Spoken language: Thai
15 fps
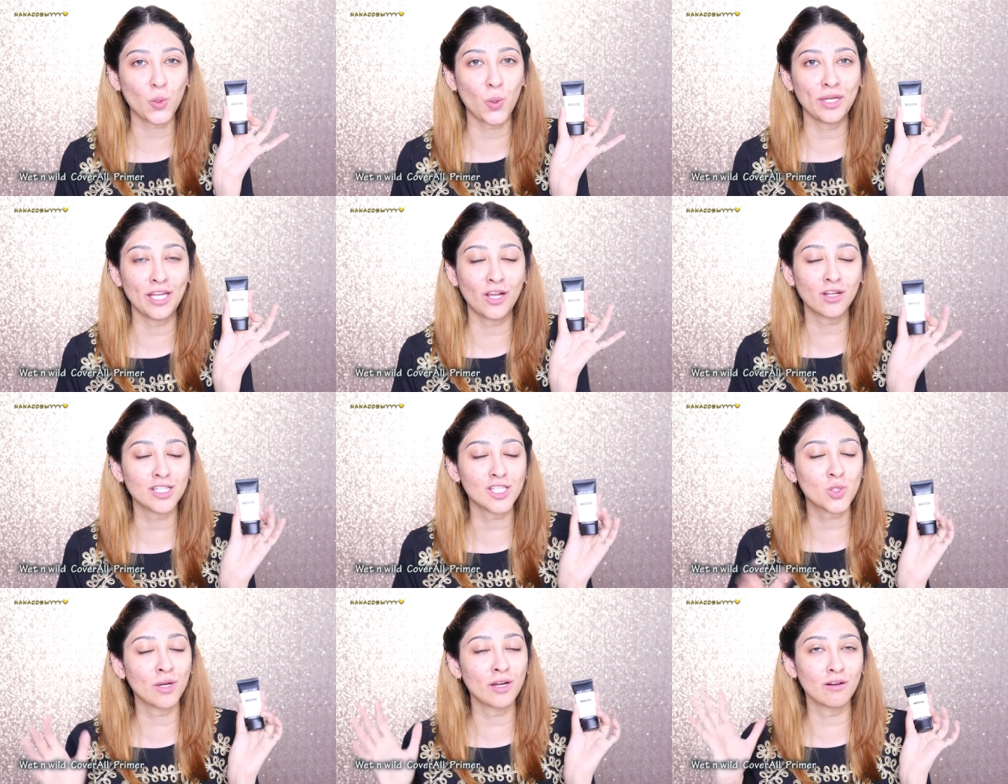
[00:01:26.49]
ตัวนี้ก็
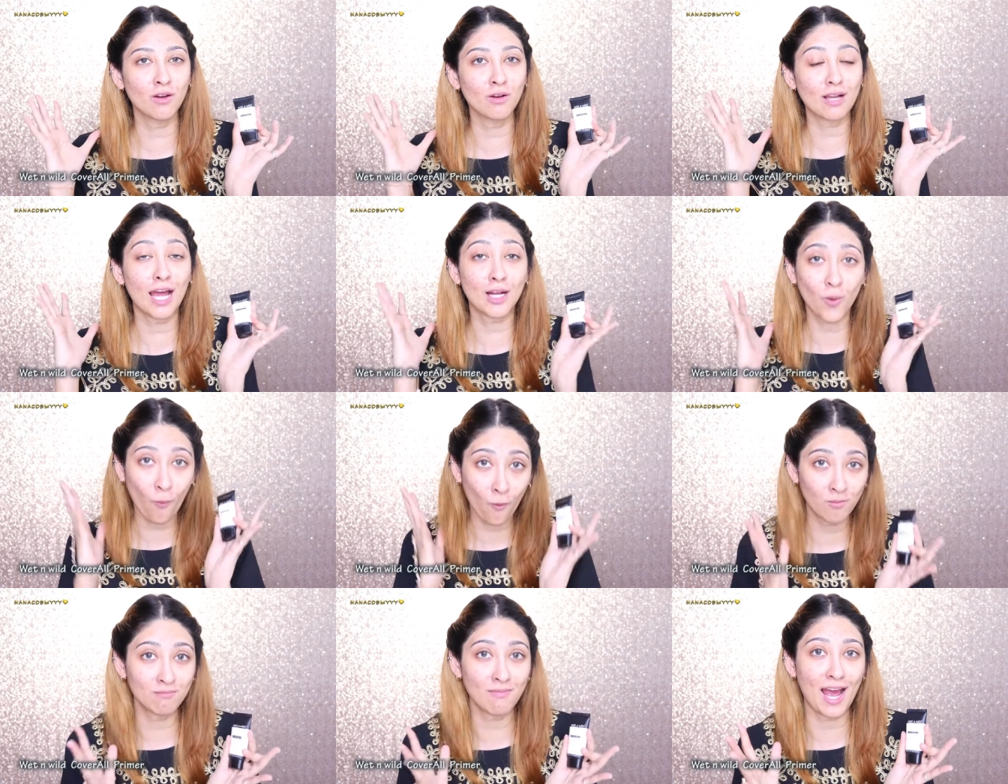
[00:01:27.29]
จะช่วยในเรื่องของการ
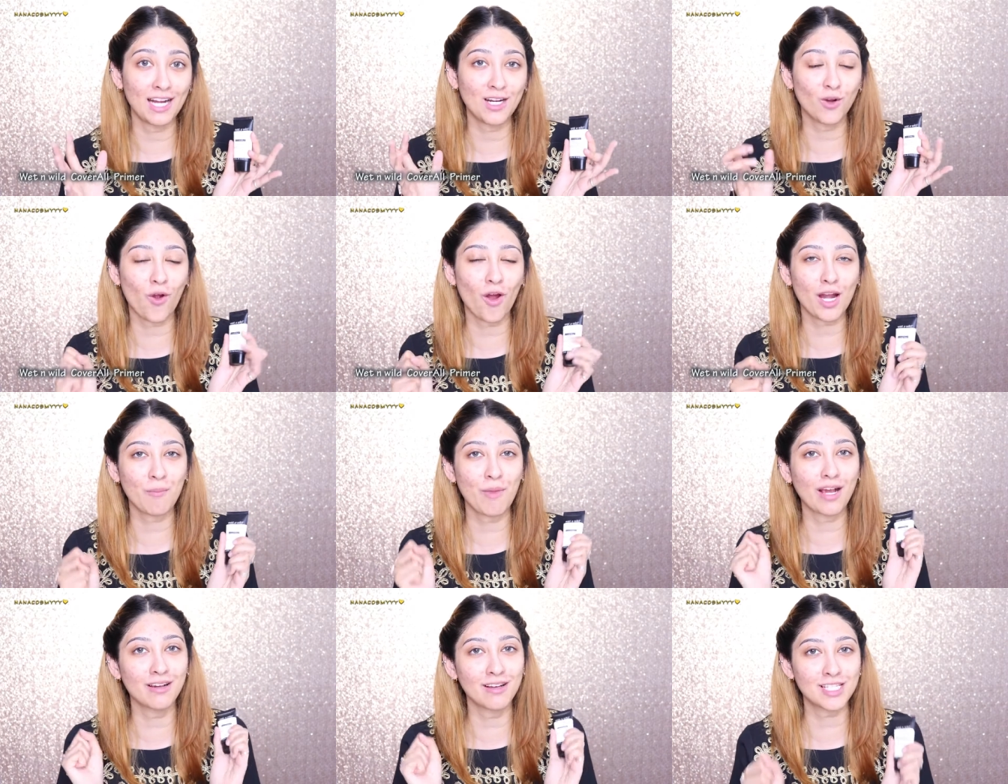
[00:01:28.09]
คุมมาแล้วก็
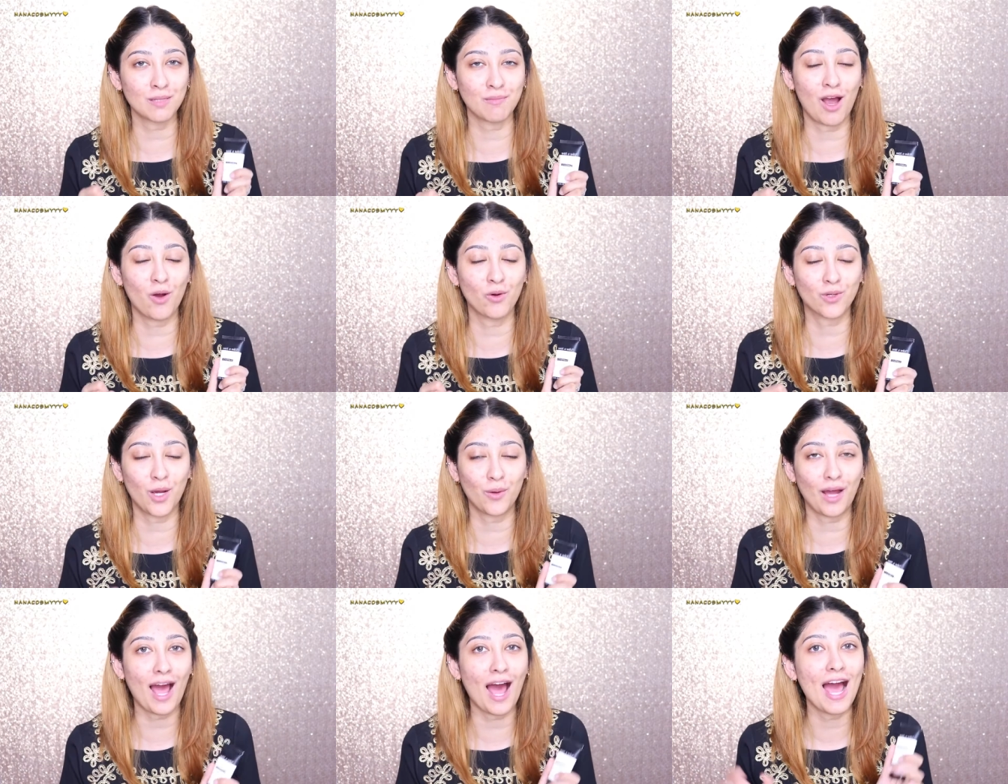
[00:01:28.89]
ทำให้เครื่องสำอางของ
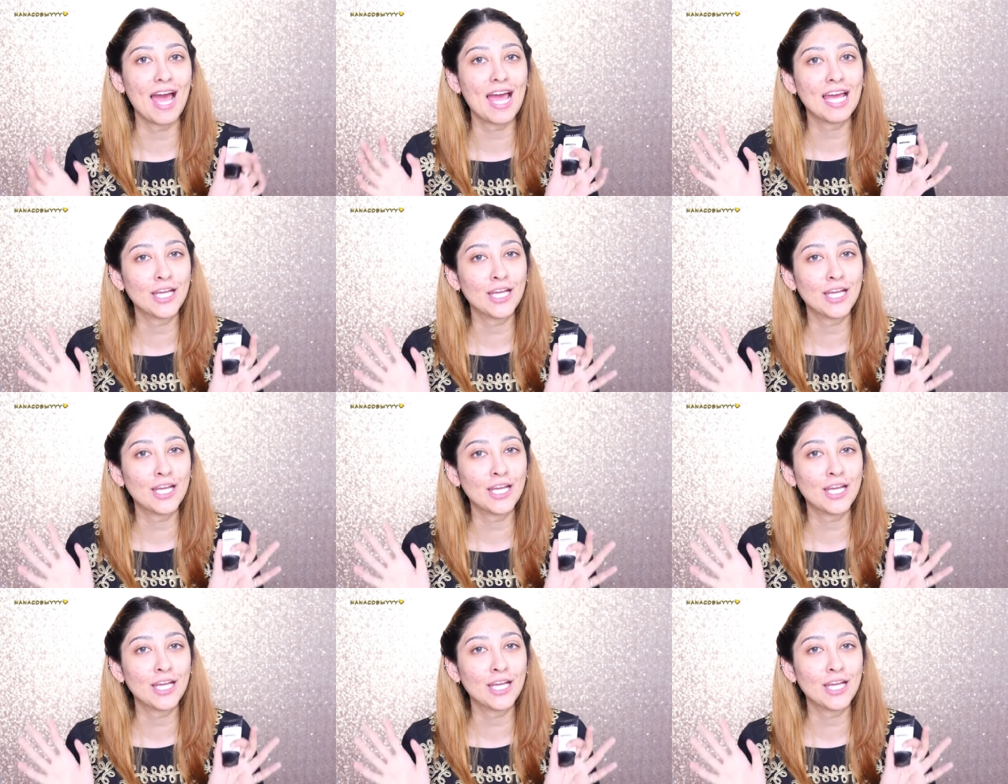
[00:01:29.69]
เรานะคะ